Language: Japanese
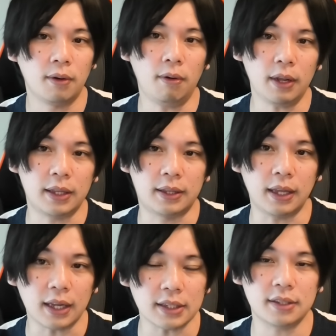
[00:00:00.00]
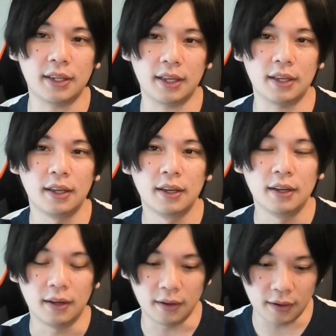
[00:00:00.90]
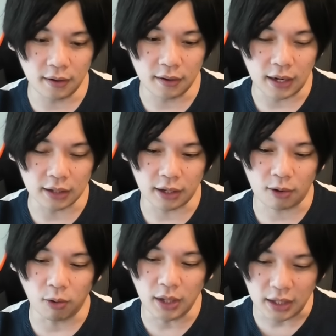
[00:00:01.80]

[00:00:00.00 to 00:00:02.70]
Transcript: これ、でかすぎ。うん。あのね、コネク